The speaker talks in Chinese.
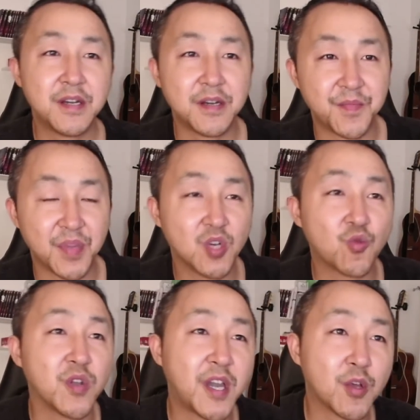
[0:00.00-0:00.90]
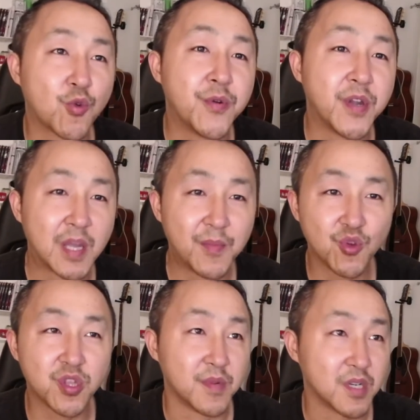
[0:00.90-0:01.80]
啊别的国家的官员，他们
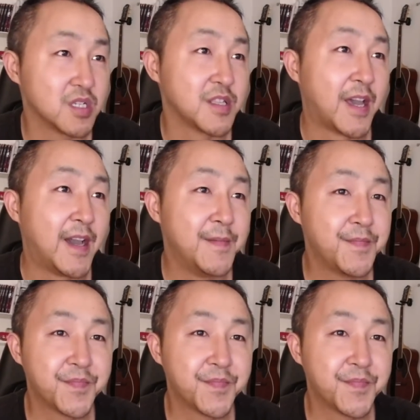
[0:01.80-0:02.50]
都怎么制裁